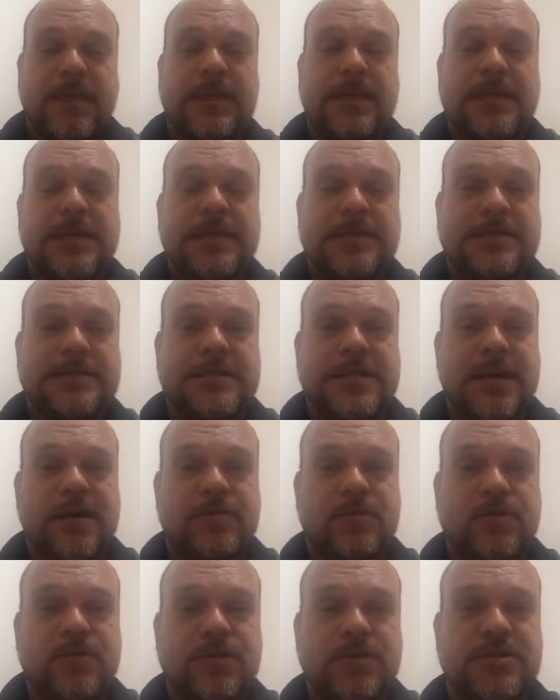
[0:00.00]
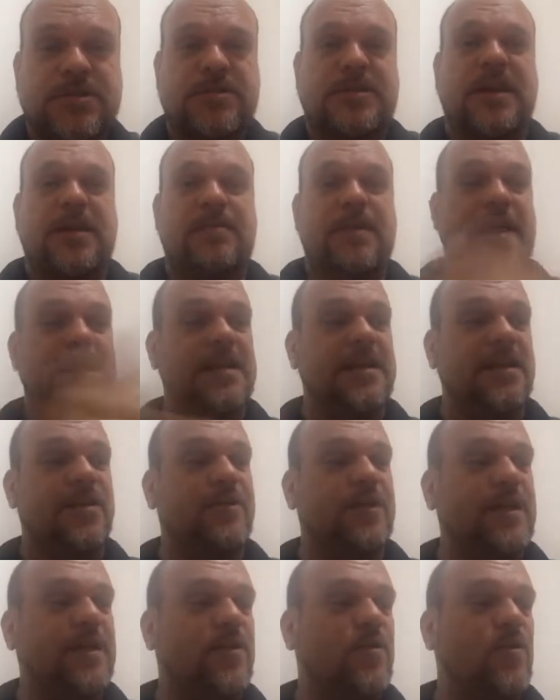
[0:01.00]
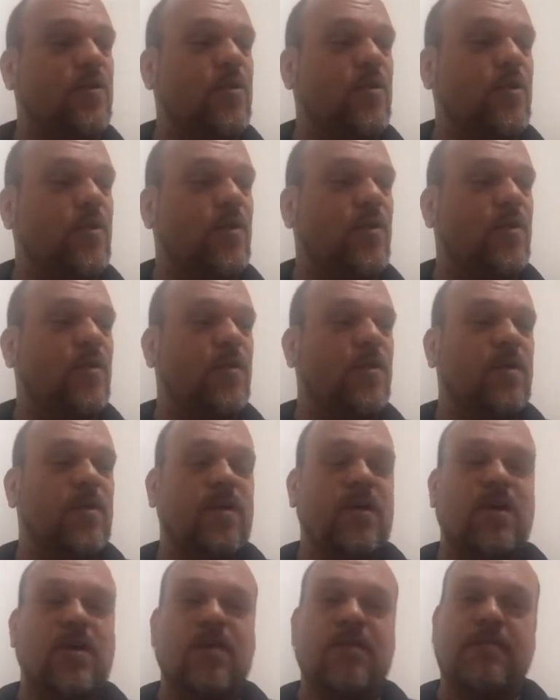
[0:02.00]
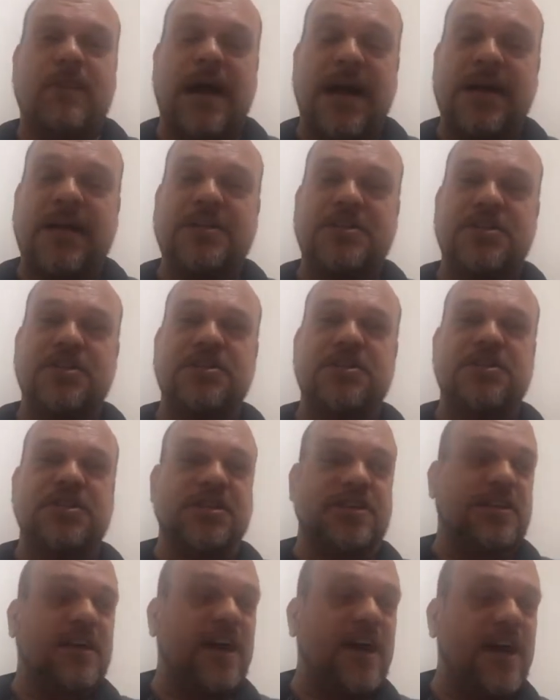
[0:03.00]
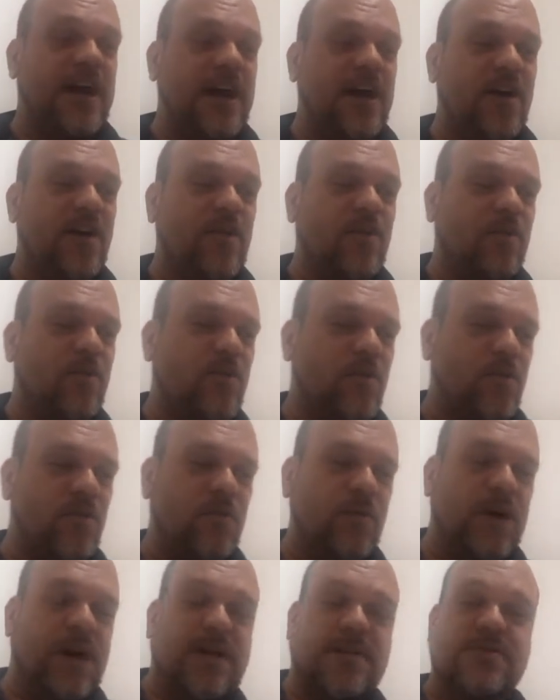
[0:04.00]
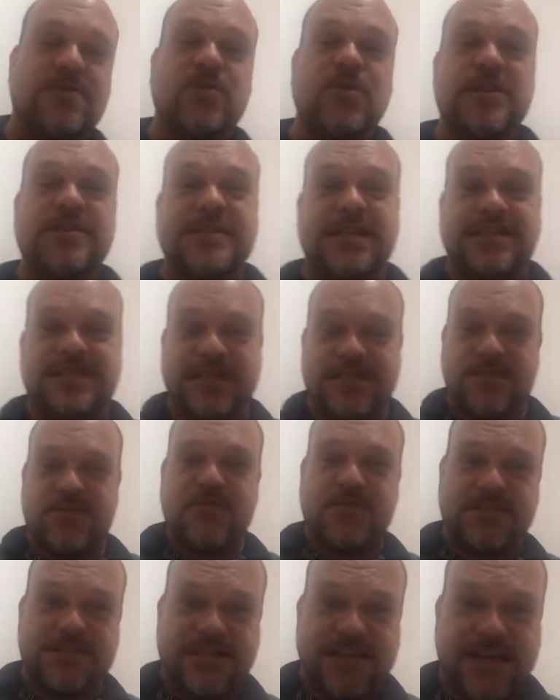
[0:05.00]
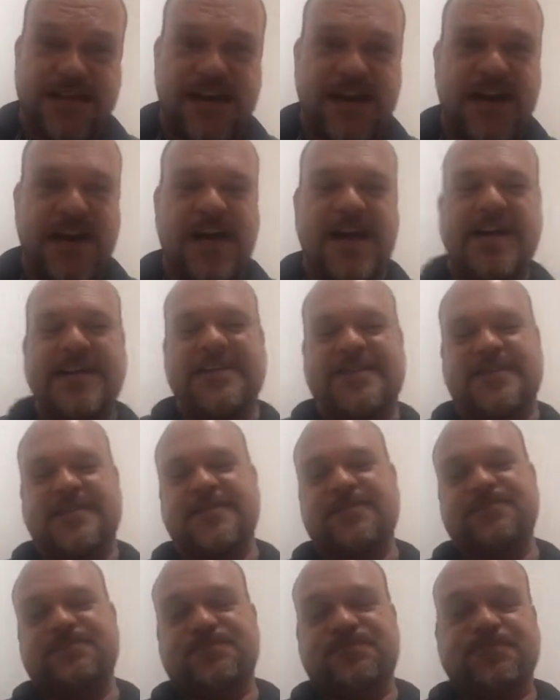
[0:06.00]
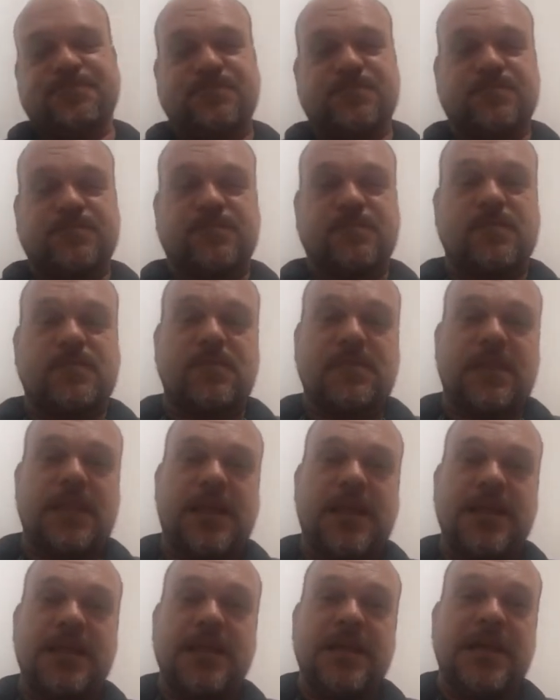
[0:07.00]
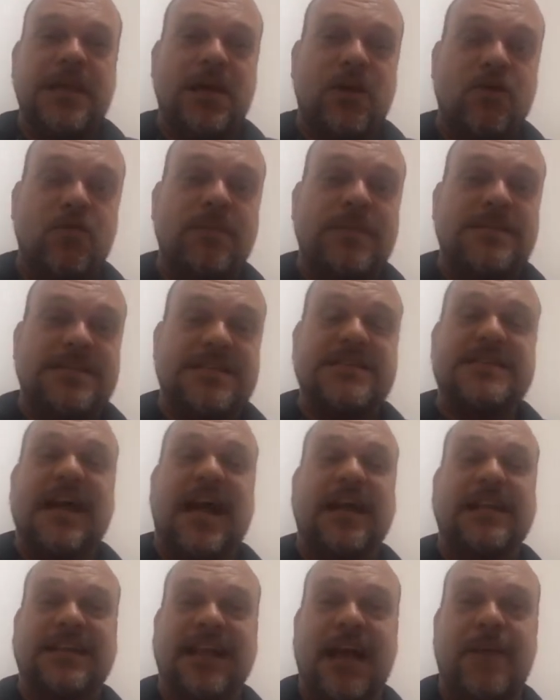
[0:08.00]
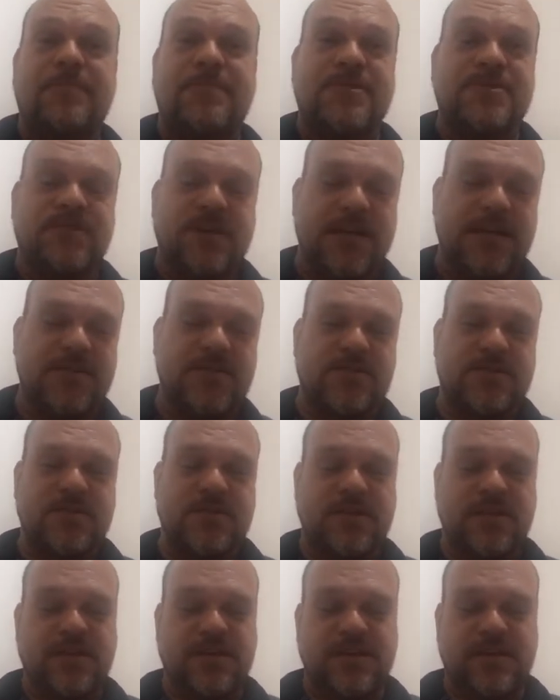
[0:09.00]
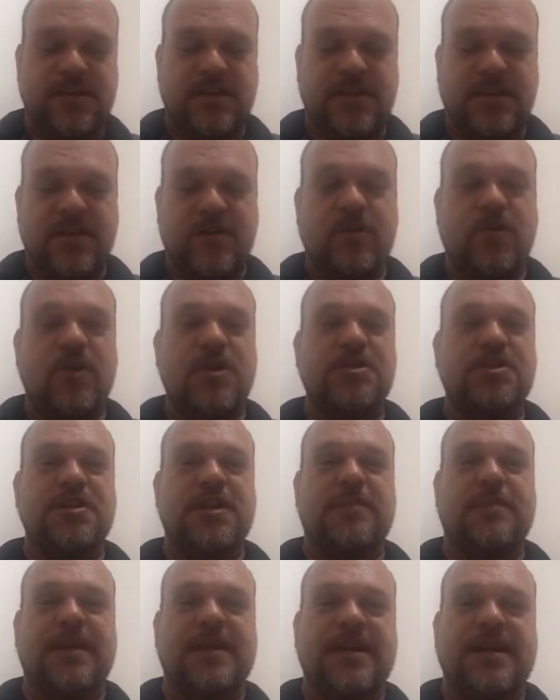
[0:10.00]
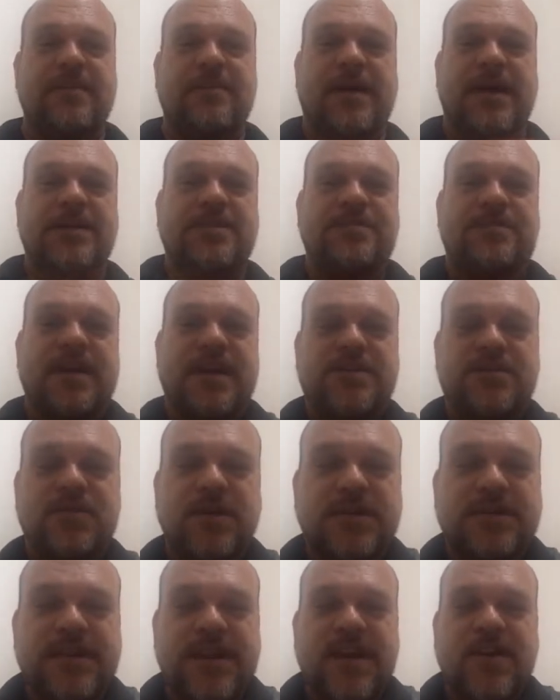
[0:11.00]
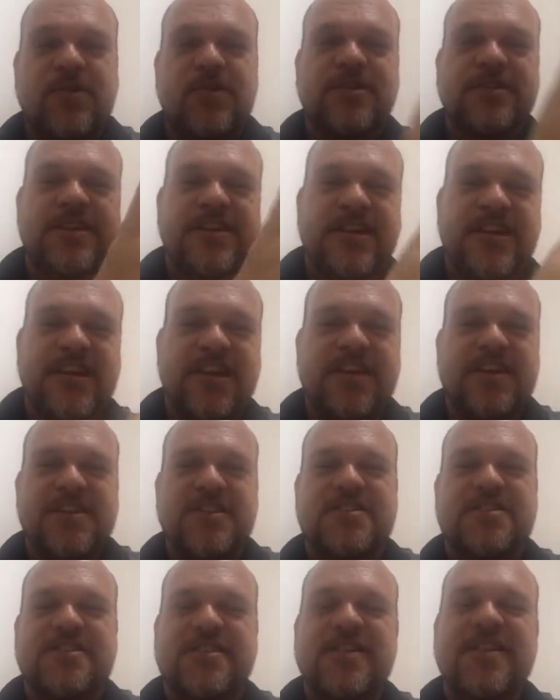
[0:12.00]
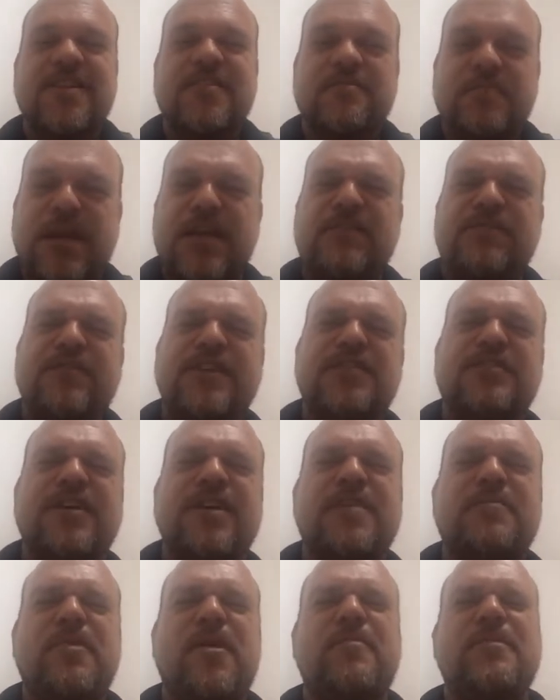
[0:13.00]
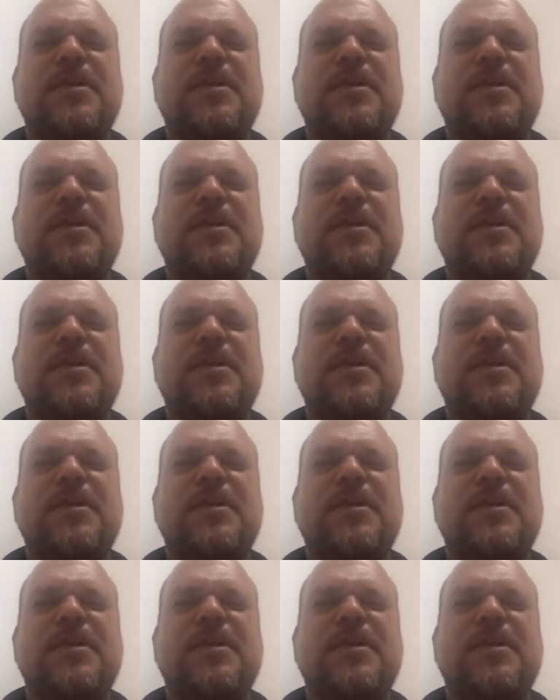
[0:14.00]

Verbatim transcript: que estamos trabalhando aí com marketing digital, com ações nas redes sociais e algumas startups, não é isso? E hoje a maneira mais fácil, André Rodrigues. Bem-vindo aí, meu